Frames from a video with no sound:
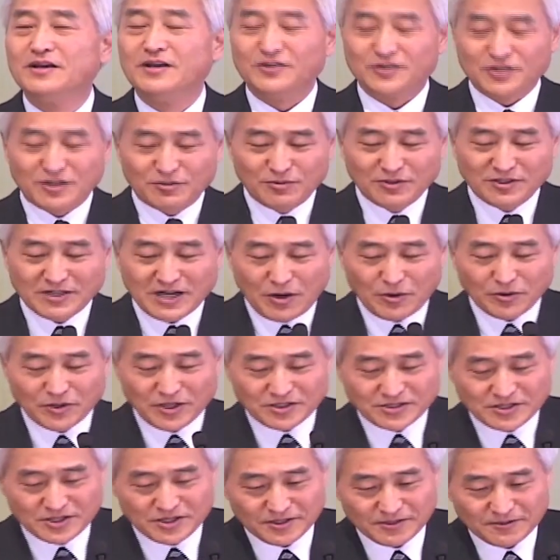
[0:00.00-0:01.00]
여러분
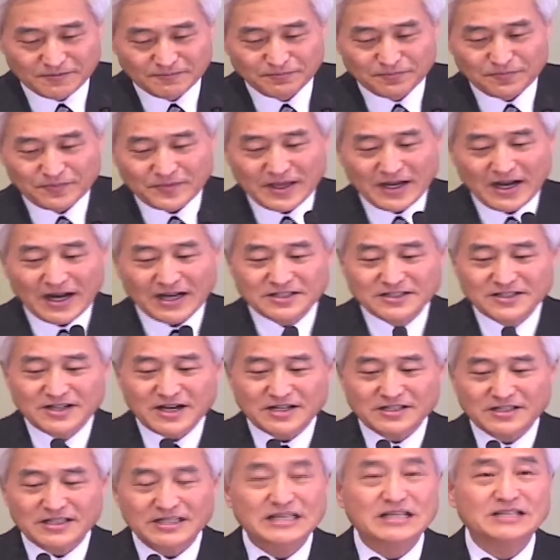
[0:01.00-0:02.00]
가운데서
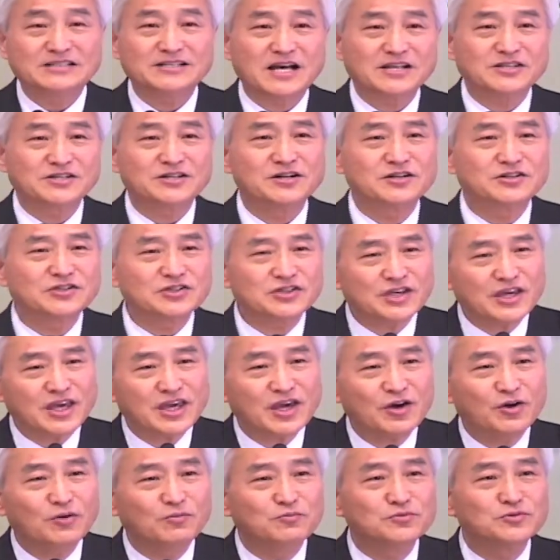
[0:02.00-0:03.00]
아직까지 이 사실을
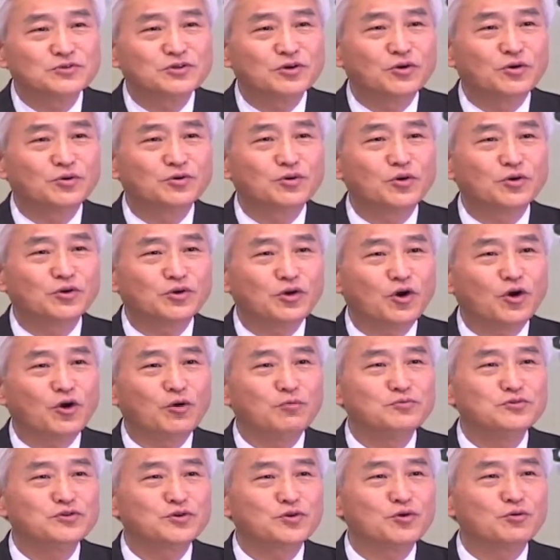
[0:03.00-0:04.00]
체험적으로
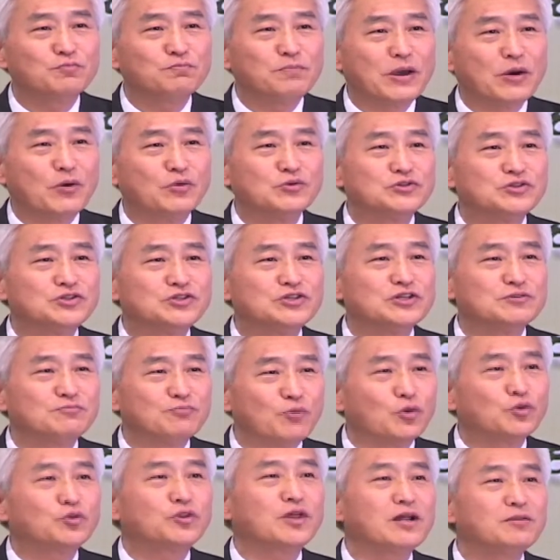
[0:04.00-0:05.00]
경험적으로 배우시지
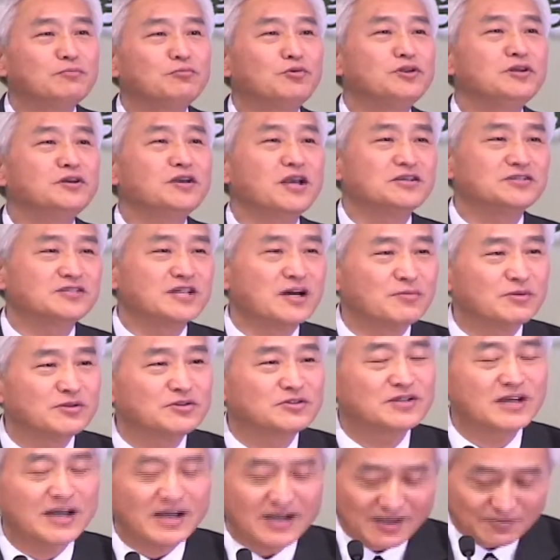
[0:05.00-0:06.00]
못한 분이 계시다면
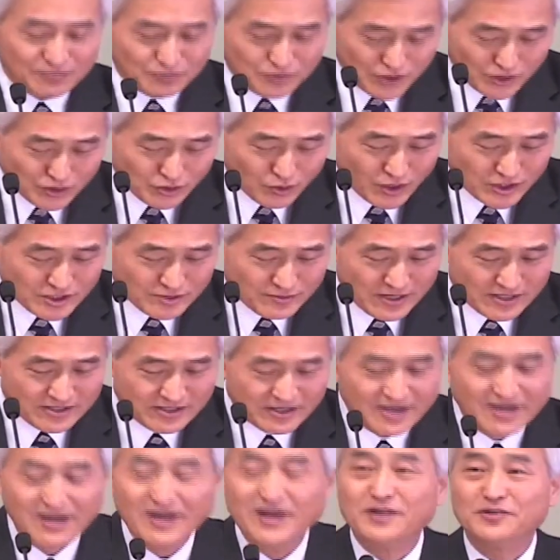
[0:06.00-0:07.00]
참 죄송하지만
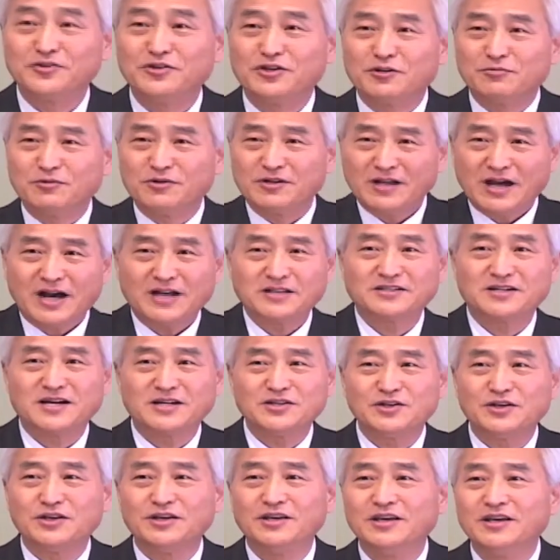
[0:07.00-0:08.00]
여러분은
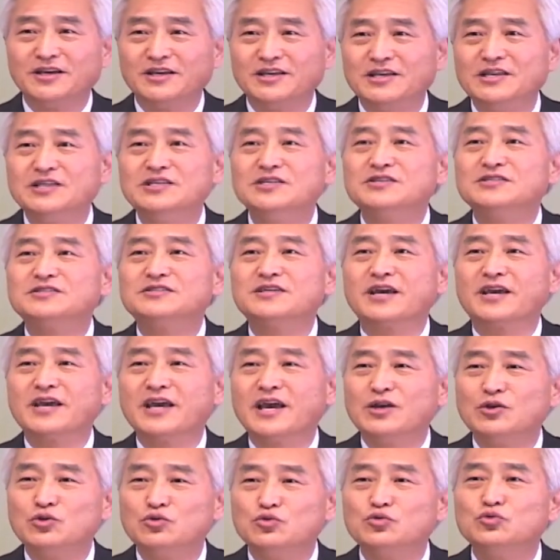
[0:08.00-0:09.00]
아직까지
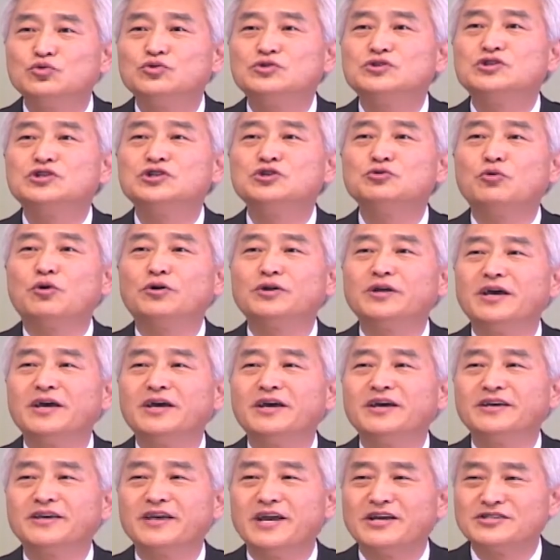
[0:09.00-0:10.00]
인생의 유치원에
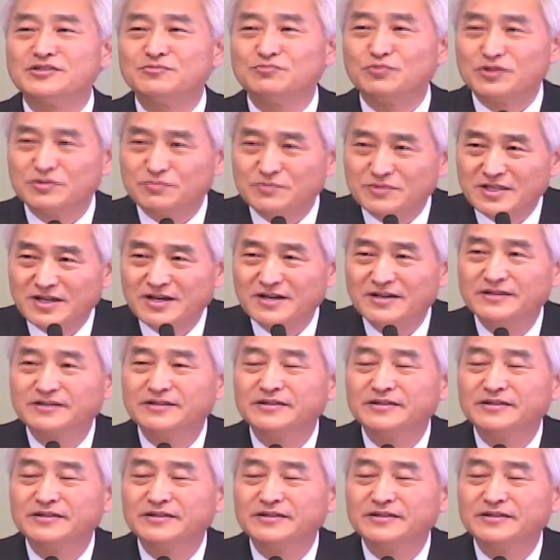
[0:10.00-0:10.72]
계신 분입니다.